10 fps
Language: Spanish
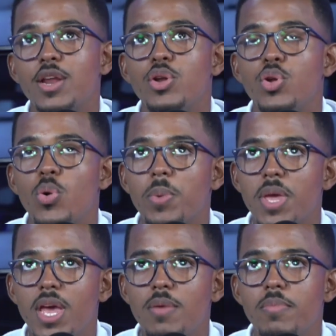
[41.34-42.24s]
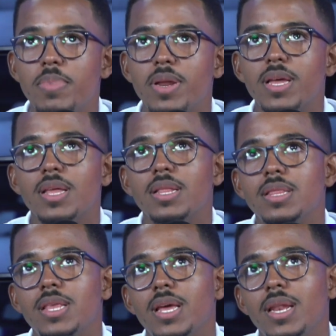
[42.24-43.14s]
noviembre
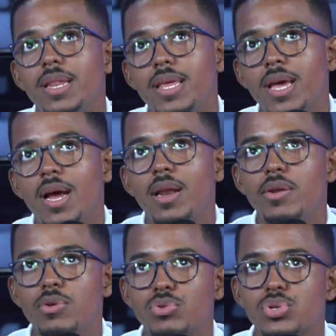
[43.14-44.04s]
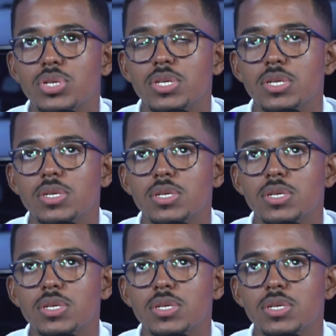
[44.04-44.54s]
del 10 al 12.